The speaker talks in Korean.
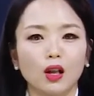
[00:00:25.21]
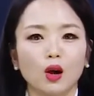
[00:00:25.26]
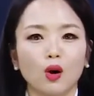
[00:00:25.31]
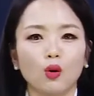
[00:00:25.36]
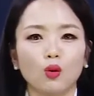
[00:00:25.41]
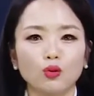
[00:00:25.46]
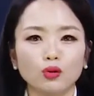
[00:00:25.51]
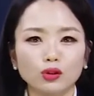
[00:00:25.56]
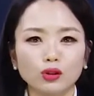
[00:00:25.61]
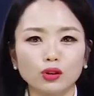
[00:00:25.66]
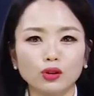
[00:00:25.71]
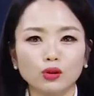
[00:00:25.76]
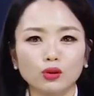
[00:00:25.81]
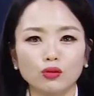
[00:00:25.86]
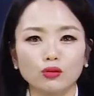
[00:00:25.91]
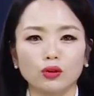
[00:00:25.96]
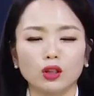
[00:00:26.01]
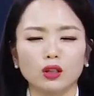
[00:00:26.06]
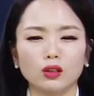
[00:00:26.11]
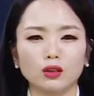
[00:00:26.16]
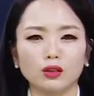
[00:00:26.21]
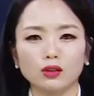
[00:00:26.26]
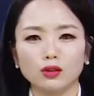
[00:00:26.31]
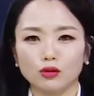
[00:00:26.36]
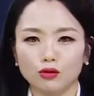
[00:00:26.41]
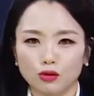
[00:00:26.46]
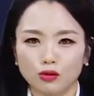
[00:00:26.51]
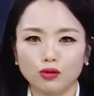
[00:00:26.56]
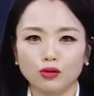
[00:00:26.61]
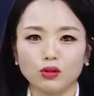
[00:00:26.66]
오늘도 우리는
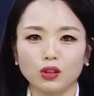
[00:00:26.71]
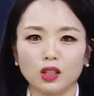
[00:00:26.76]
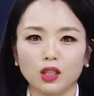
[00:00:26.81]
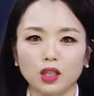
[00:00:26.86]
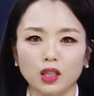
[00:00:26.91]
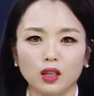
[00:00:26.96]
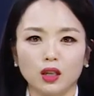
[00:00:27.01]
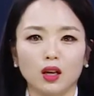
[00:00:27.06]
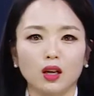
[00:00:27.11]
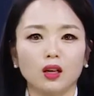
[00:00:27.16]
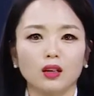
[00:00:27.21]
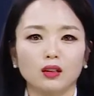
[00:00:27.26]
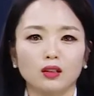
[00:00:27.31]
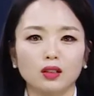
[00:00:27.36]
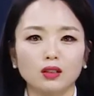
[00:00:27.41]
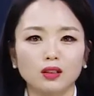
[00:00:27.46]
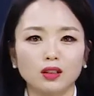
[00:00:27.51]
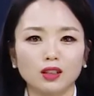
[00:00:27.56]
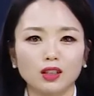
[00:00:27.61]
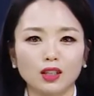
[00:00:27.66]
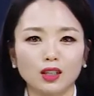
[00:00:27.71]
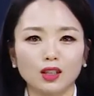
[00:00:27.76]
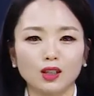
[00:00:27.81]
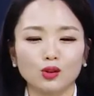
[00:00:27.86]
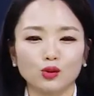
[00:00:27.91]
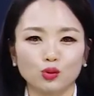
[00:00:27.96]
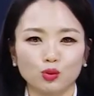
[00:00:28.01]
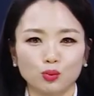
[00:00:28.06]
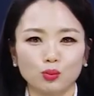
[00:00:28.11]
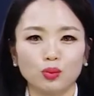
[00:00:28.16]
꾸준히 듣기
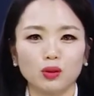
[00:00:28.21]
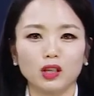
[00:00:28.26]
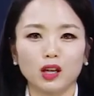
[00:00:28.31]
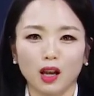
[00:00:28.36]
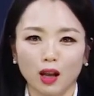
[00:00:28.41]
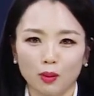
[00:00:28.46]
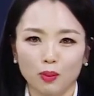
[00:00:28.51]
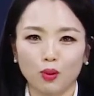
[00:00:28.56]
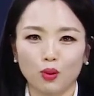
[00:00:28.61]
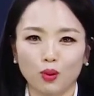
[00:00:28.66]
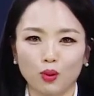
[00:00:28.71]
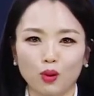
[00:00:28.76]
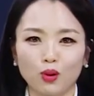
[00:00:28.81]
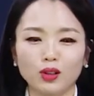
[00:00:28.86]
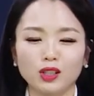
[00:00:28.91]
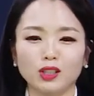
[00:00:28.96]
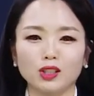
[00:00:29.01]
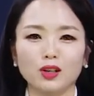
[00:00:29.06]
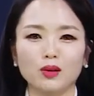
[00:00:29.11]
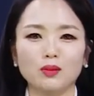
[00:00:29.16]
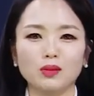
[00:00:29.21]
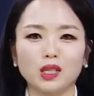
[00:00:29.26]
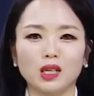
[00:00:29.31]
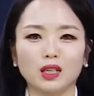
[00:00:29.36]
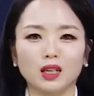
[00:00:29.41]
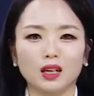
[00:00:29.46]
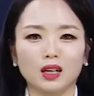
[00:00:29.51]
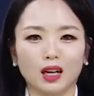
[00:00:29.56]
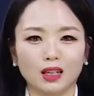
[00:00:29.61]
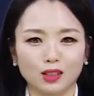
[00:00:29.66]
준비해보고
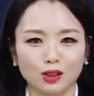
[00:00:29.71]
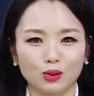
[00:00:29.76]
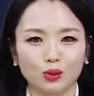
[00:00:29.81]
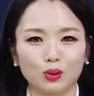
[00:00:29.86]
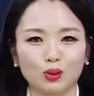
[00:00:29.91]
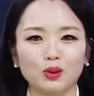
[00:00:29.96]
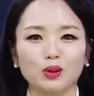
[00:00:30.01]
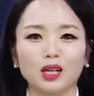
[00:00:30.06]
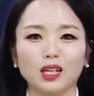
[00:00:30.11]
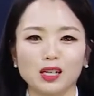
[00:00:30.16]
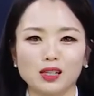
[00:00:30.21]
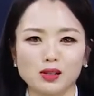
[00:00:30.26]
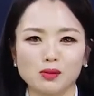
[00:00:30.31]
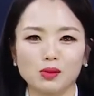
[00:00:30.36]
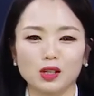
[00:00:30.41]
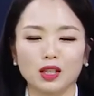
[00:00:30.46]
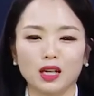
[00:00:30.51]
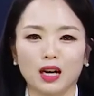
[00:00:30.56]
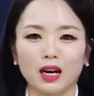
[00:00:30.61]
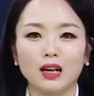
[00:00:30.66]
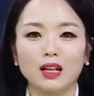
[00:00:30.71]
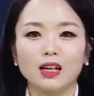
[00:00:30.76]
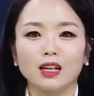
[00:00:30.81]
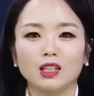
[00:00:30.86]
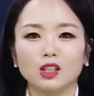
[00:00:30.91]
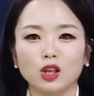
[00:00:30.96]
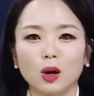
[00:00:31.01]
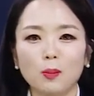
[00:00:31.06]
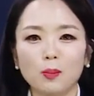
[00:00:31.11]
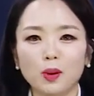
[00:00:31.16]
시험장에 가시도록 하겠습니다.
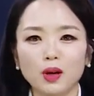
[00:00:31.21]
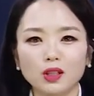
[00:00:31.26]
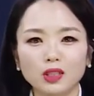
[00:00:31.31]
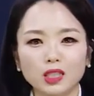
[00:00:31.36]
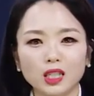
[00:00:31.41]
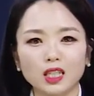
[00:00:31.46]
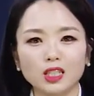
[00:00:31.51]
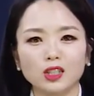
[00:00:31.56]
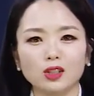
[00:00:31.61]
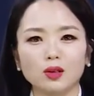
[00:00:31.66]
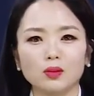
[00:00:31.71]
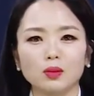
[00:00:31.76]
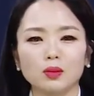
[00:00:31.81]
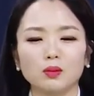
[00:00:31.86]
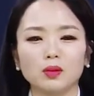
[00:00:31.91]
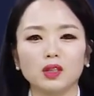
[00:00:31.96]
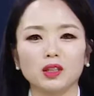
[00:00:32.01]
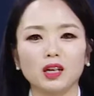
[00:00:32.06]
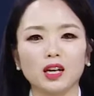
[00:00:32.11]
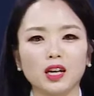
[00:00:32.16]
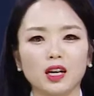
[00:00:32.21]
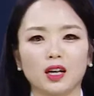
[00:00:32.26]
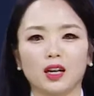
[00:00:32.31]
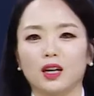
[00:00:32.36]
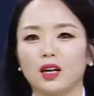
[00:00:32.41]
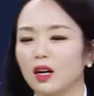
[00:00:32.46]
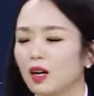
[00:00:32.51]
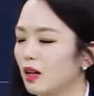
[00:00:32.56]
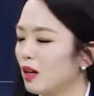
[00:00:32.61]
첫 번째 시험입니다.